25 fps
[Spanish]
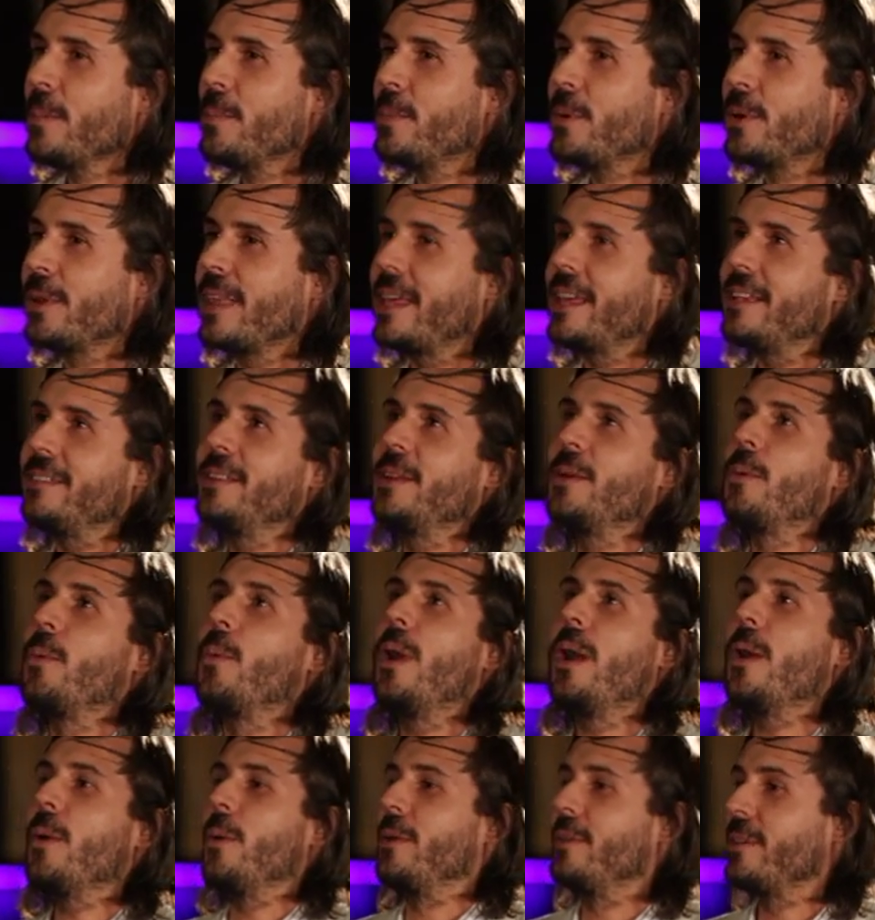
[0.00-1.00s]
porque dicen,
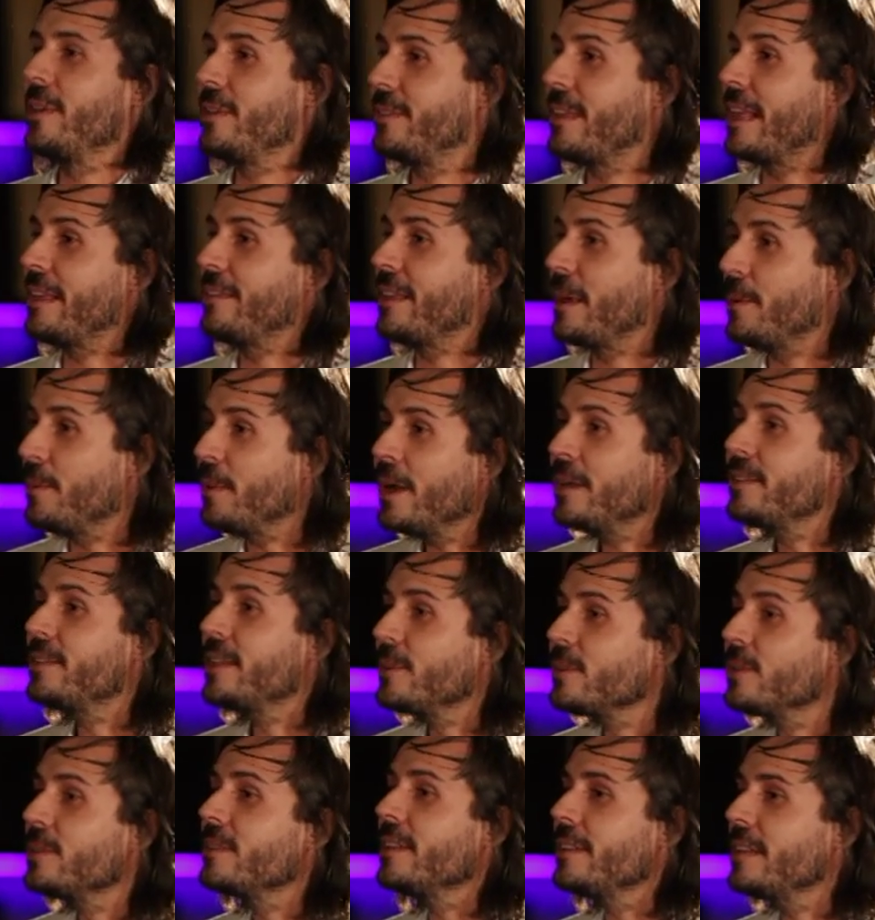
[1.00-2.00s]
wow, estamos
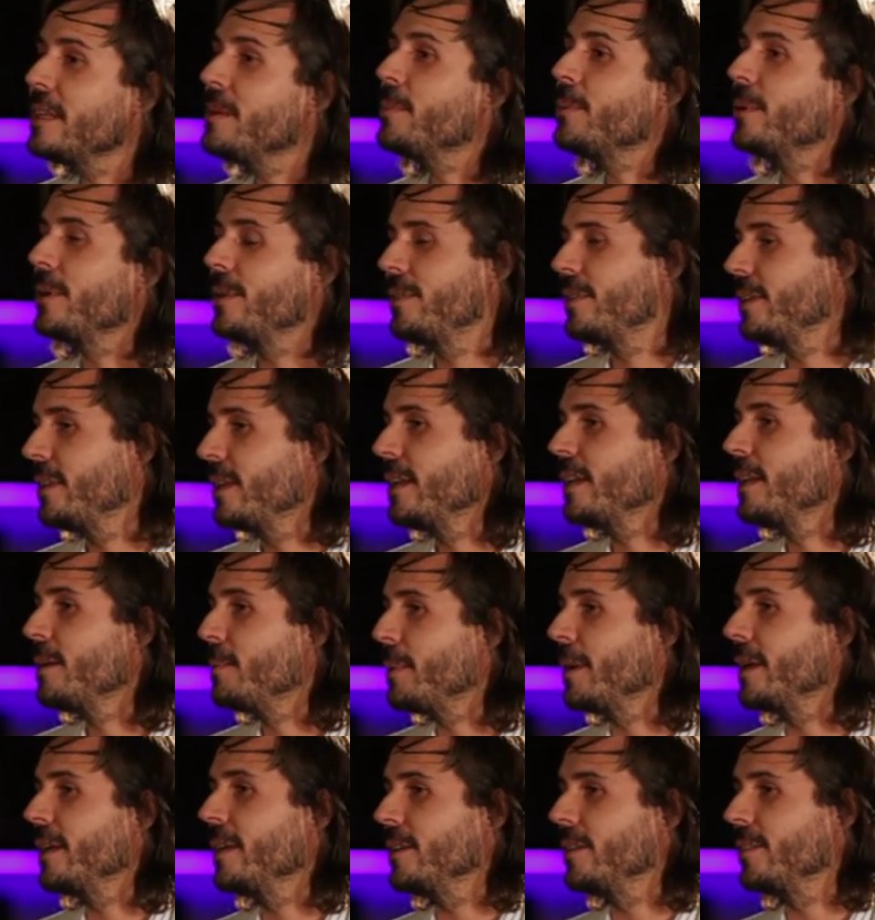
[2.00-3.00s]
haciendo este tipo de cine en el
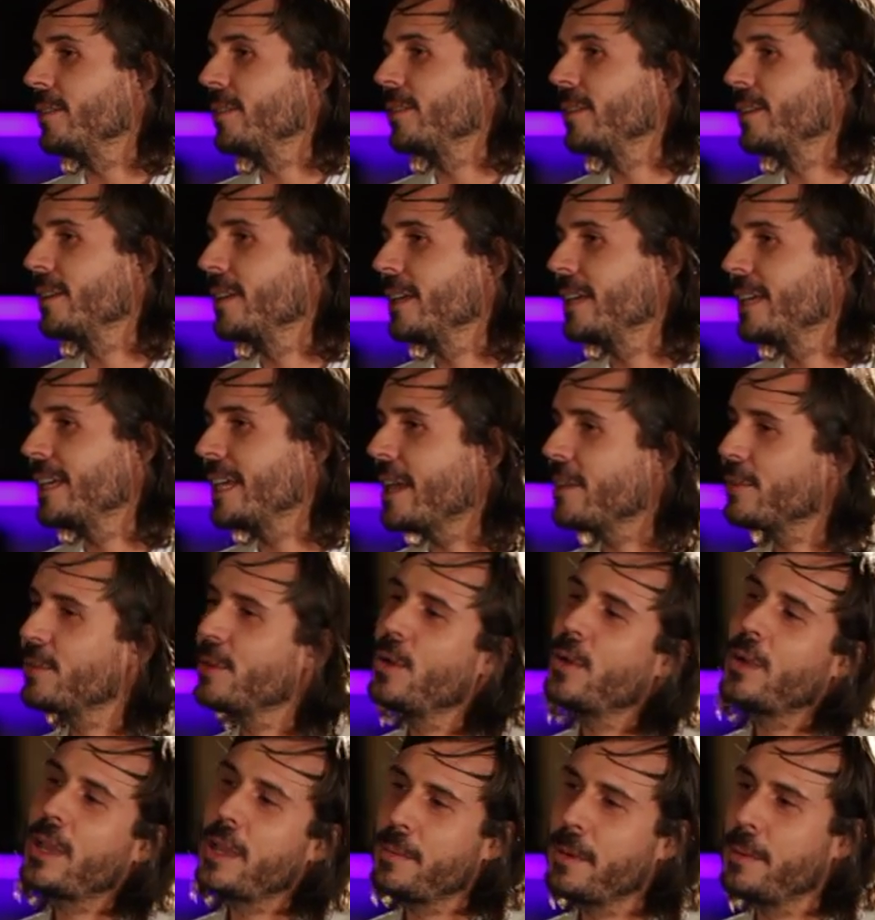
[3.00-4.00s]
país. Y eso
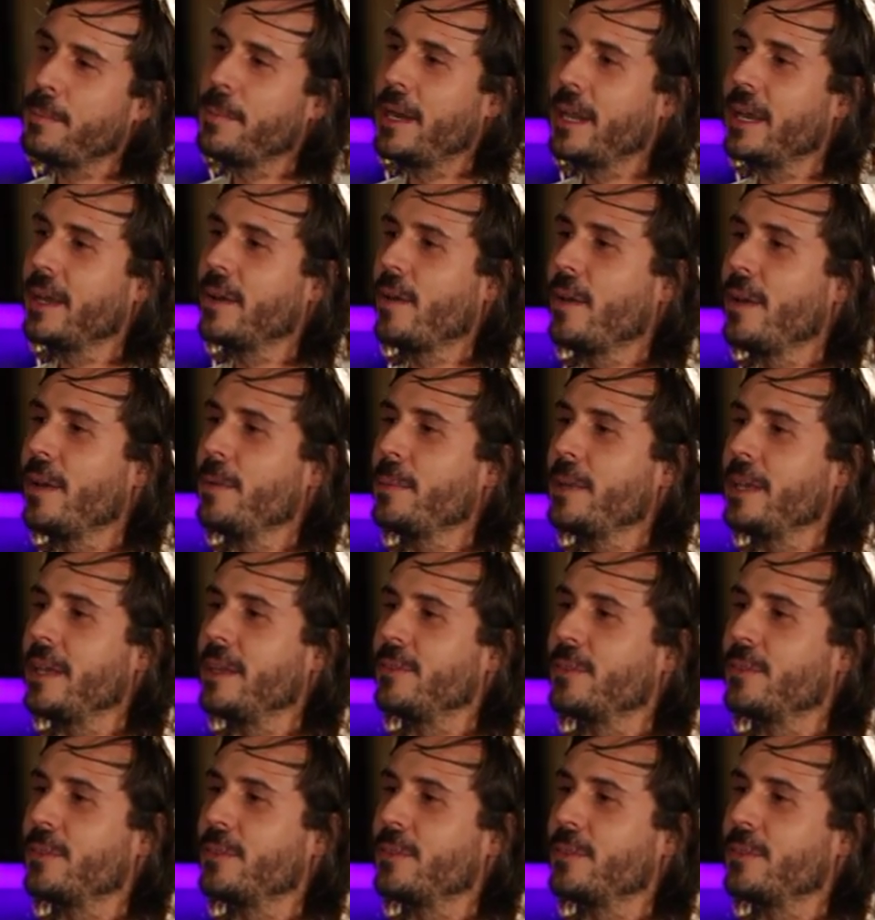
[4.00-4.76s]
es lo que más me alegraba a mí.